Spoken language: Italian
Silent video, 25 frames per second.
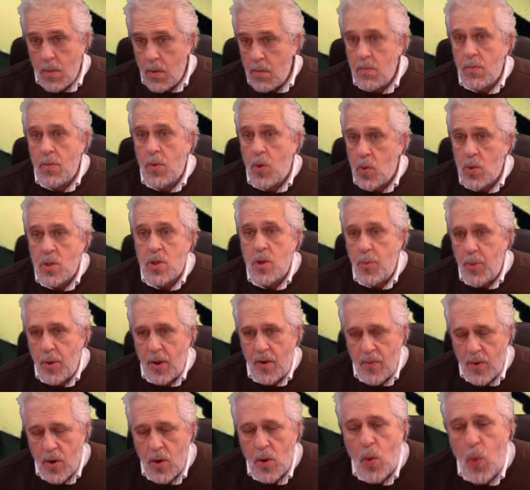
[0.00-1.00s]
Non
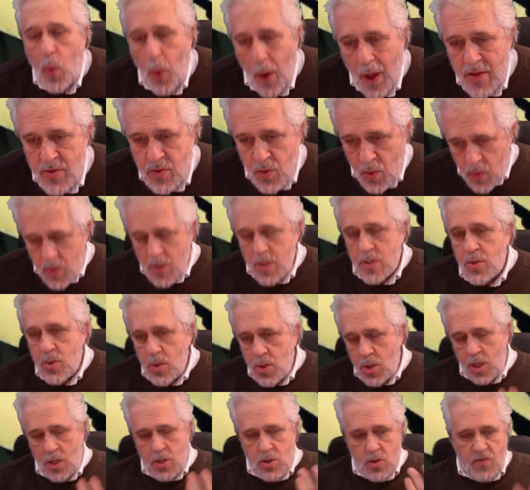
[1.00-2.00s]
sapevano quanto questo
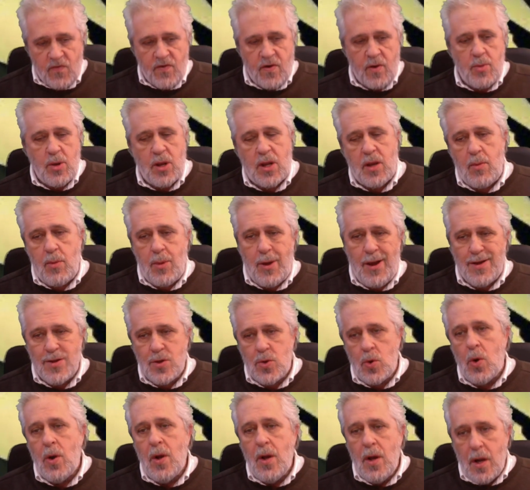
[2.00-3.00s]
oggetto avrebbe
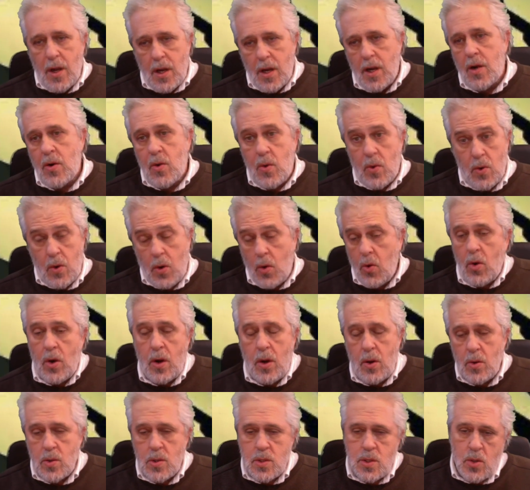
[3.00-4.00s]
cambiato la loro
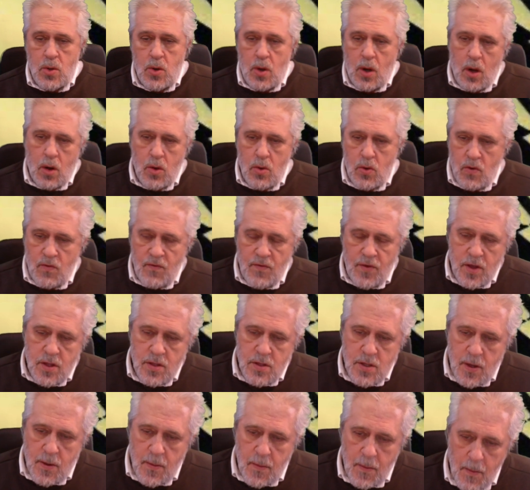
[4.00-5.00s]
e non solo la loro
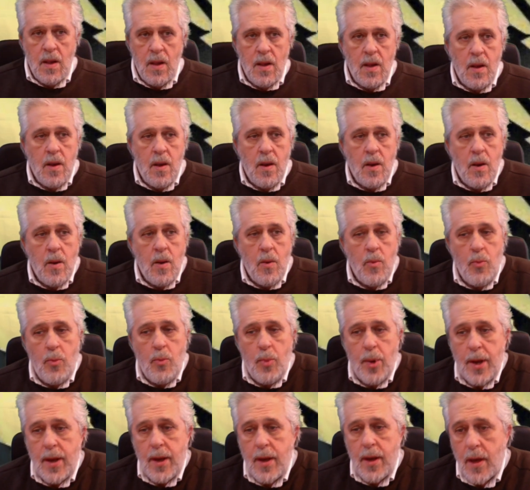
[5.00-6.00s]
vita.
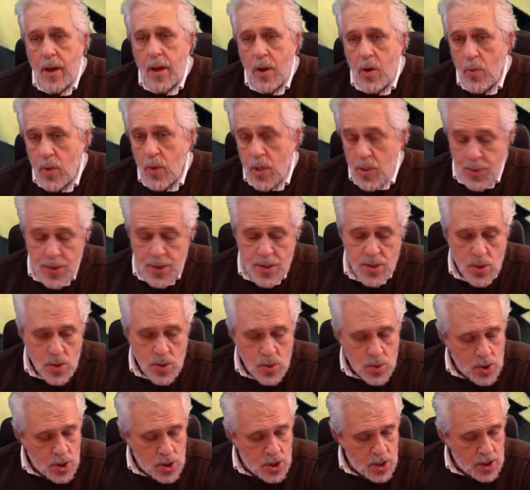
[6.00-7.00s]
Perché, come spesso
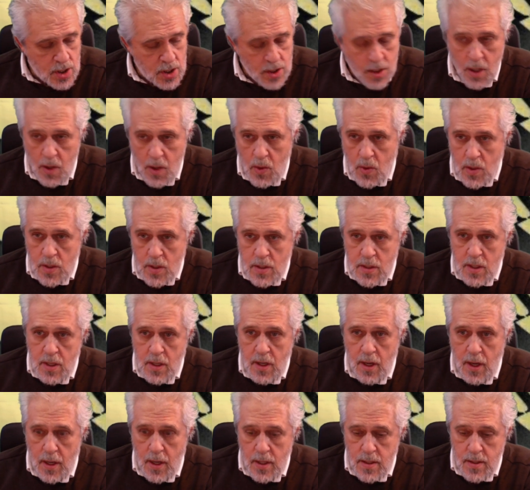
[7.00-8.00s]
succede in questi
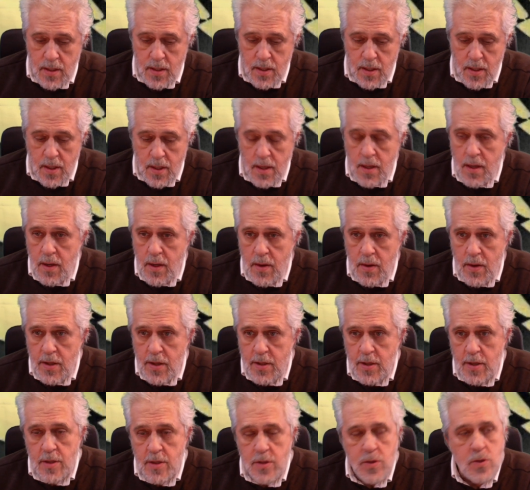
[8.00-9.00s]
casi, eh, non è
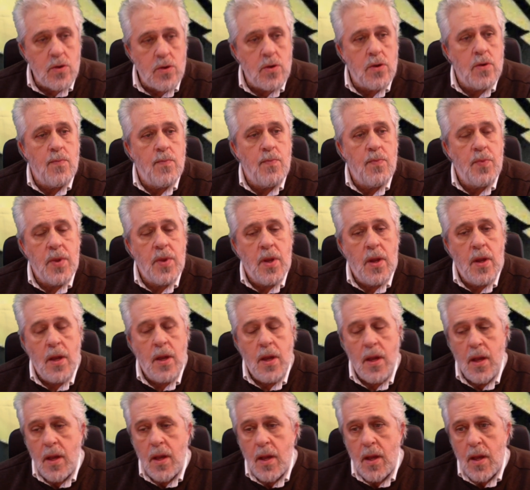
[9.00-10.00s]
tanto
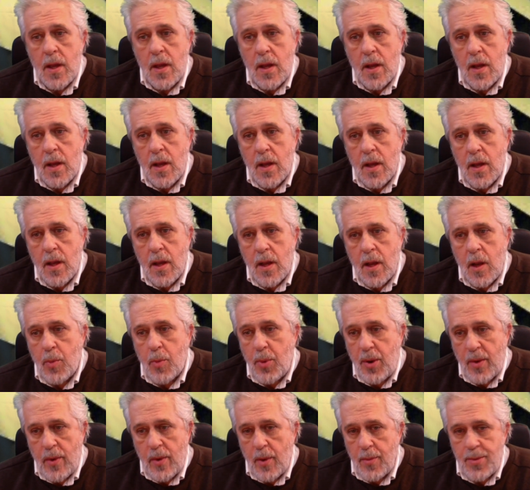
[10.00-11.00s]
il
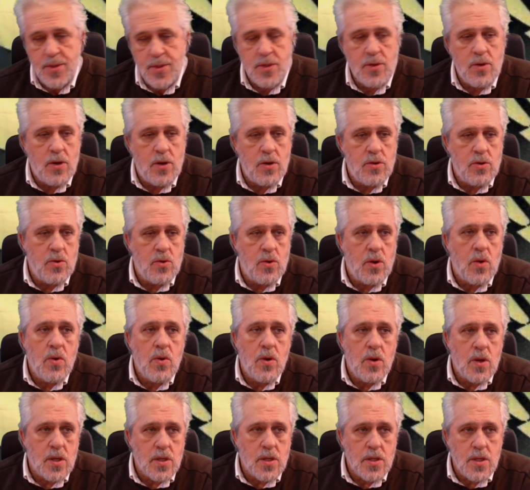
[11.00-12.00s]
primo episodio, è
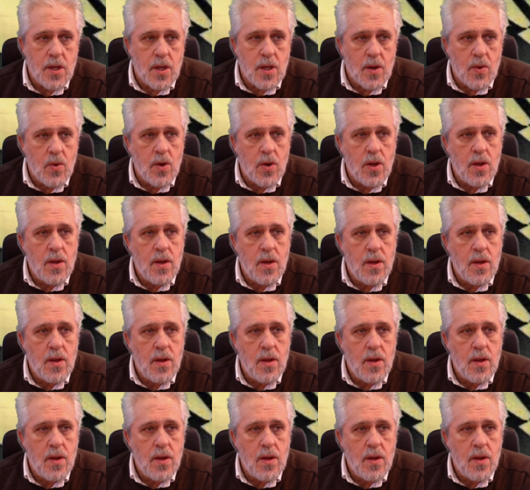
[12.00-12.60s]
quello che segue.